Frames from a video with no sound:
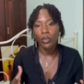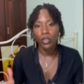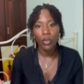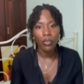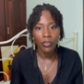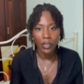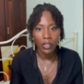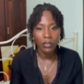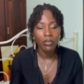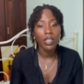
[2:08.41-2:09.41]
Non, en fait,
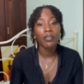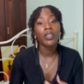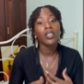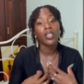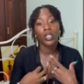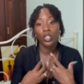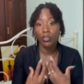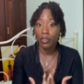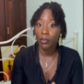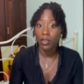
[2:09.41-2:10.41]
vous avez une énergie
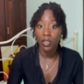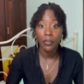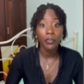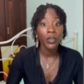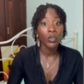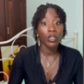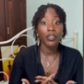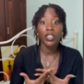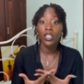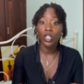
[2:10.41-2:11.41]
féminine, vous avez
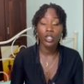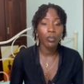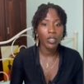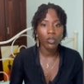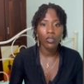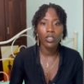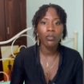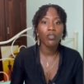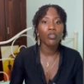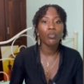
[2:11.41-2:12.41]
une énergie masculine, mais
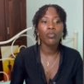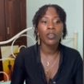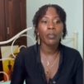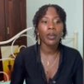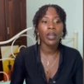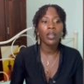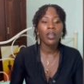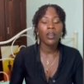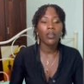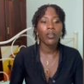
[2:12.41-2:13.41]
vous ne pouvez pas
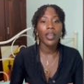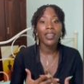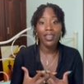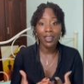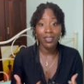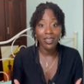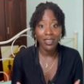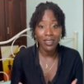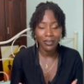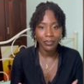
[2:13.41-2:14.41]
incarner